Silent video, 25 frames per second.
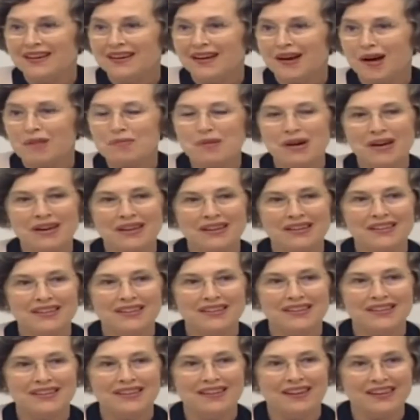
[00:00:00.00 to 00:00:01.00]
Ama e,
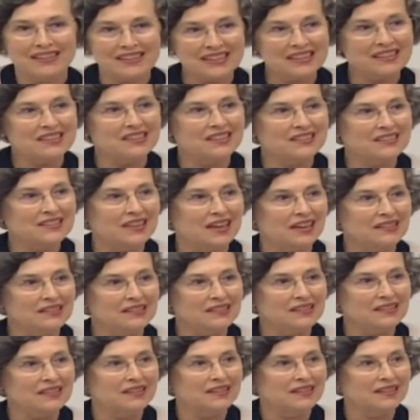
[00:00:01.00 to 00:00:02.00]
hakikaten
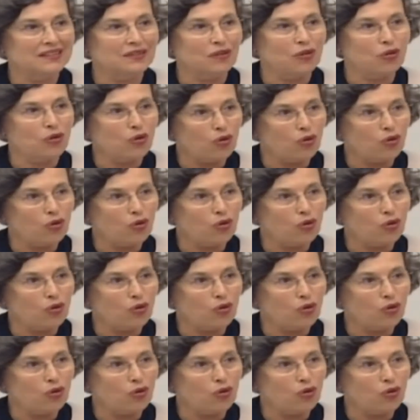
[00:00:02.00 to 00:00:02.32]
e,